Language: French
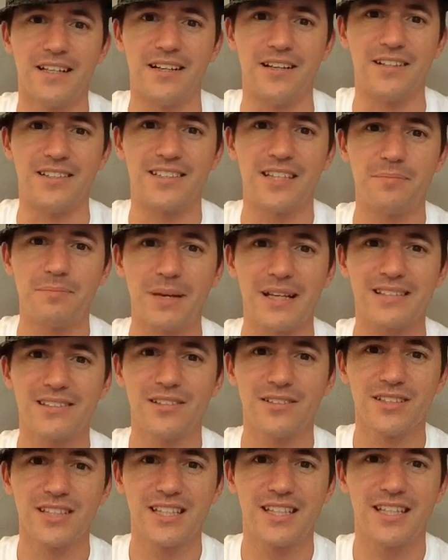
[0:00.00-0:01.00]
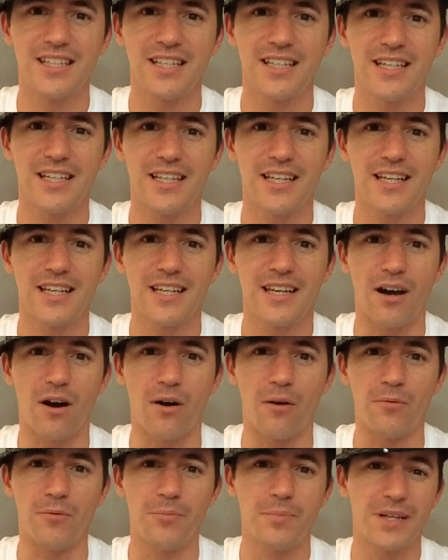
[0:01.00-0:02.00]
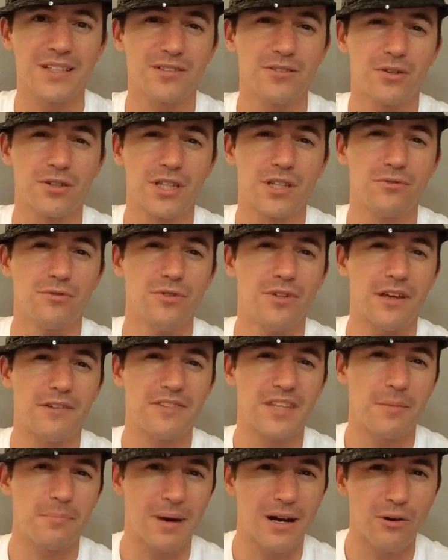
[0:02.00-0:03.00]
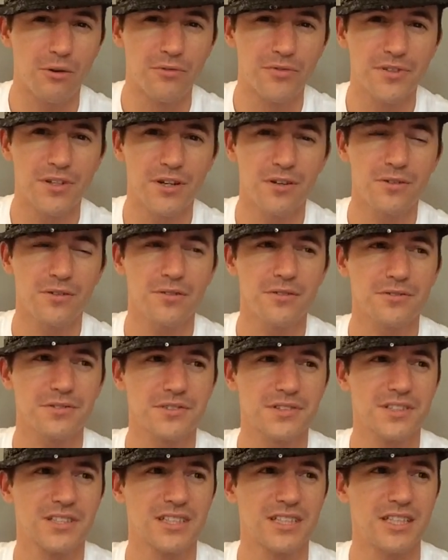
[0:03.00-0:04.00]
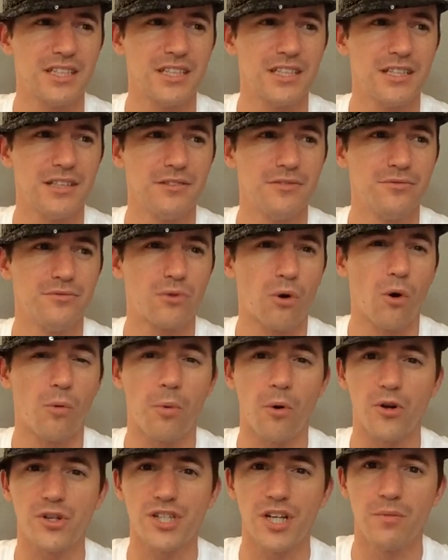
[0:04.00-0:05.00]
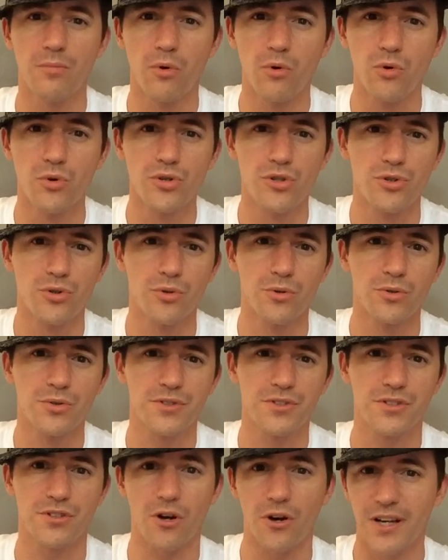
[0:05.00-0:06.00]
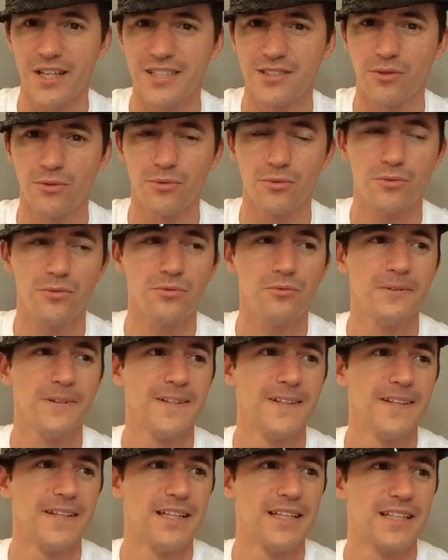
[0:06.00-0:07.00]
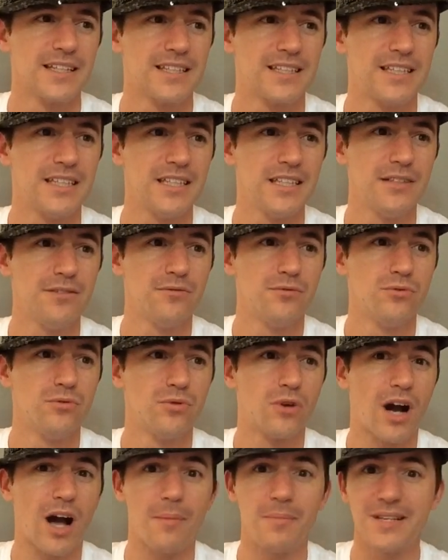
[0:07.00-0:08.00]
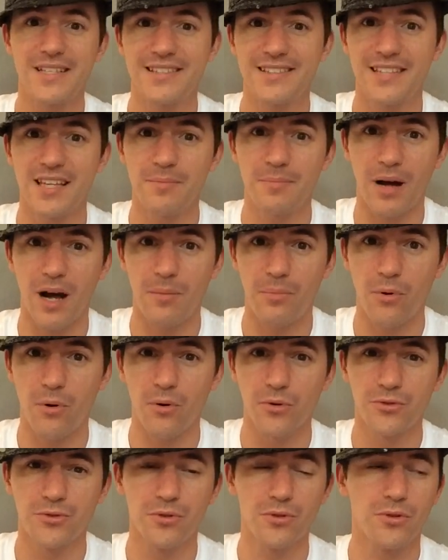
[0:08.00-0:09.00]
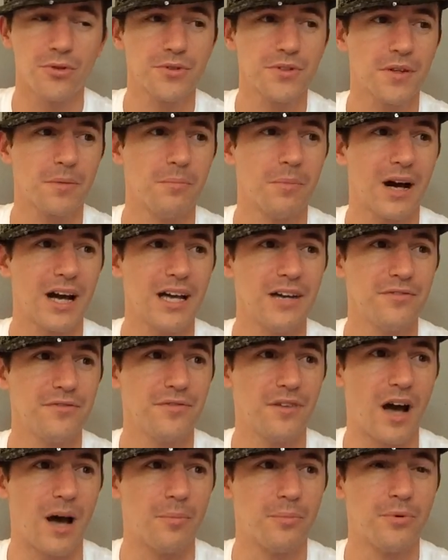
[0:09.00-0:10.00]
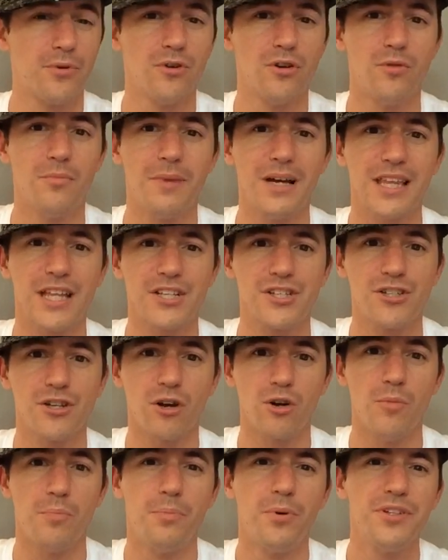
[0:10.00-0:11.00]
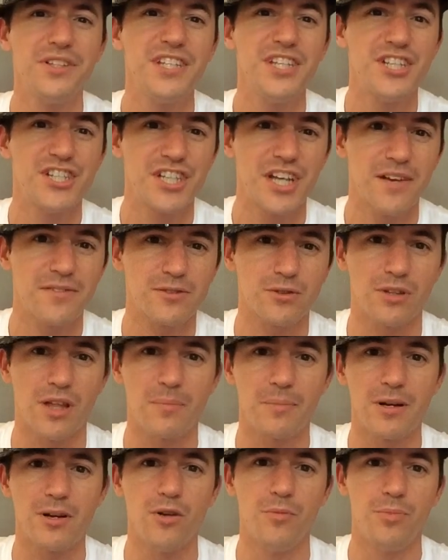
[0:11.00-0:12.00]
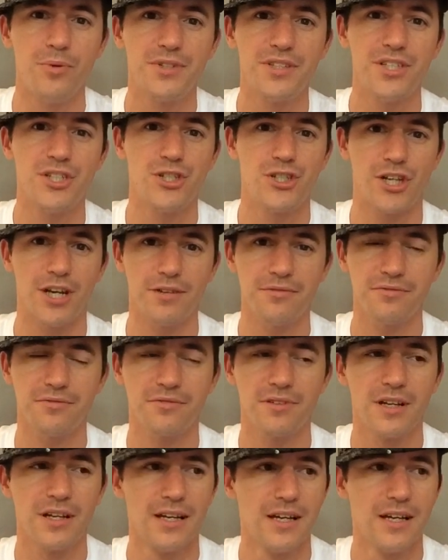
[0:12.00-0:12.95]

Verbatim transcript: Euh, cette personne qui est une personne en qui vous n'aviez pas confiance, qui vous reprochait beaucoup de choses sans raison, qui vous rabaissait par rapport aux autres, bref, un peu le manager, le petit chef, ce qu'on appelle le petit chef.